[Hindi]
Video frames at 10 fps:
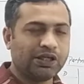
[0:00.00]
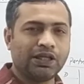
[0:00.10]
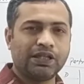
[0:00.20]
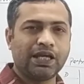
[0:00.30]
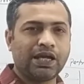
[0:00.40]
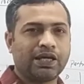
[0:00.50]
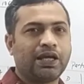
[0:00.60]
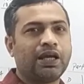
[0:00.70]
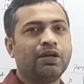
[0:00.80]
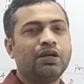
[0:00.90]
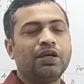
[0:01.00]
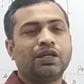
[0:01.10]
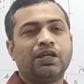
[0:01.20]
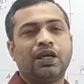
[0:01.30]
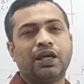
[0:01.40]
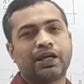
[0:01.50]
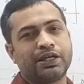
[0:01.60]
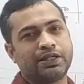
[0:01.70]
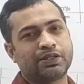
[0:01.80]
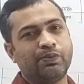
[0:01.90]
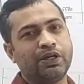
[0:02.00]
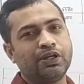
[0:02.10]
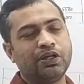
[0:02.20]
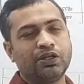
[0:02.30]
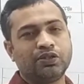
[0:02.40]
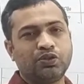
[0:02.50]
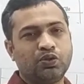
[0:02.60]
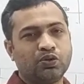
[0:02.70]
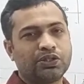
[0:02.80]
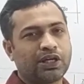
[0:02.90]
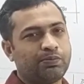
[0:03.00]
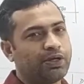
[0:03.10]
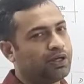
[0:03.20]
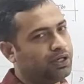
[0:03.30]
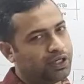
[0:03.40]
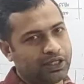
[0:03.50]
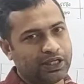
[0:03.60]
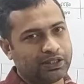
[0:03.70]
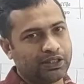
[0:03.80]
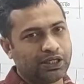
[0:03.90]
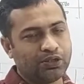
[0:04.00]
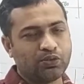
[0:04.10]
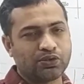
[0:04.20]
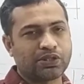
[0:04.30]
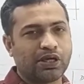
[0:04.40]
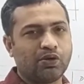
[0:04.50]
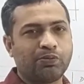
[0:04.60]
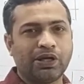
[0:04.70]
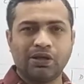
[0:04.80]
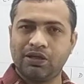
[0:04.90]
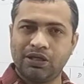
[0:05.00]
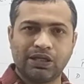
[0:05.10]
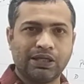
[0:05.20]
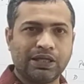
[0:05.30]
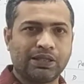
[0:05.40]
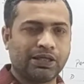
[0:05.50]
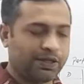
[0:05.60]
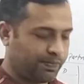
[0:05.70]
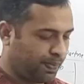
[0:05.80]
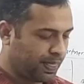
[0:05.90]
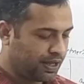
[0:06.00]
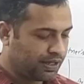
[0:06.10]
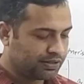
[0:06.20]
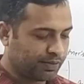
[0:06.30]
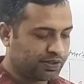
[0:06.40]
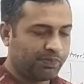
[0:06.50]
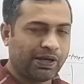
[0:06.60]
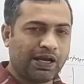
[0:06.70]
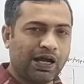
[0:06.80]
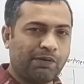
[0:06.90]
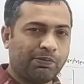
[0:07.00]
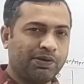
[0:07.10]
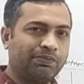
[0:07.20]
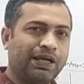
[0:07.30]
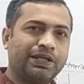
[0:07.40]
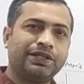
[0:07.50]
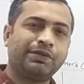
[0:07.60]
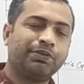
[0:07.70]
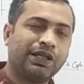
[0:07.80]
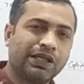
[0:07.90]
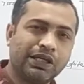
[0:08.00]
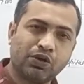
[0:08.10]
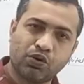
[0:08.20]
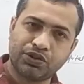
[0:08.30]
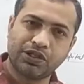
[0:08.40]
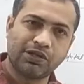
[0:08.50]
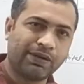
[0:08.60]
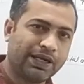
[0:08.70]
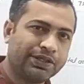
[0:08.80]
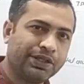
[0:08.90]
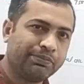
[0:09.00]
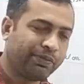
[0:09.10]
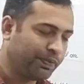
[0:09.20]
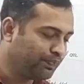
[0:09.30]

ये ध्यान रहे कि एक एडजस्टमेंट दो जगह पर लिखी जाती है यानी दो स्थानों पर लिखी जाती है सबसे पहला आप अपनी बैलेंस शीट में देखिए क्वेश्चन की बैलेंस शीट में